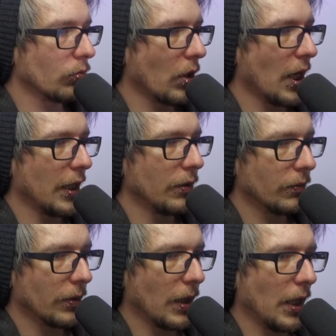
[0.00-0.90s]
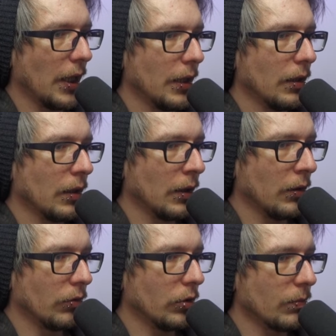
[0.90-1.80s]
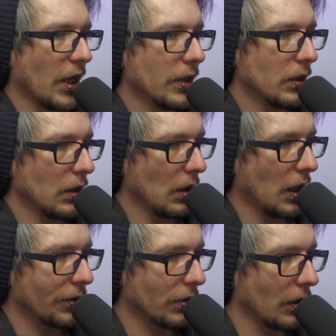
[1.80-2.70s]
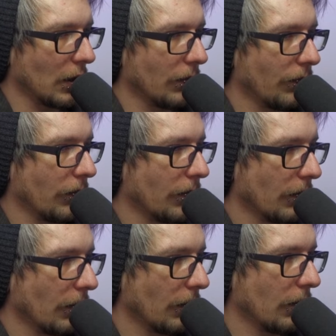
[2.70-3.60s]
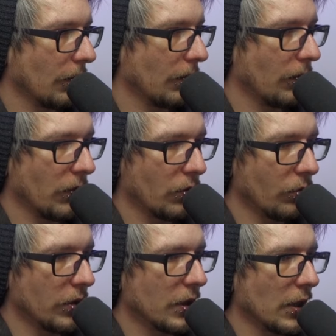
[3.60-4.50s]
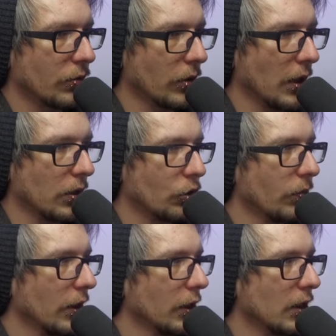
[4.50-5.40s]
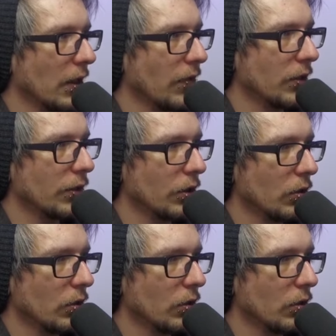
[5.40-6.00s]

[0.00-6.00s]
Orion, okay. Ne, die meisten hat sie ja. Three Stars, okay, ist schwierig da welche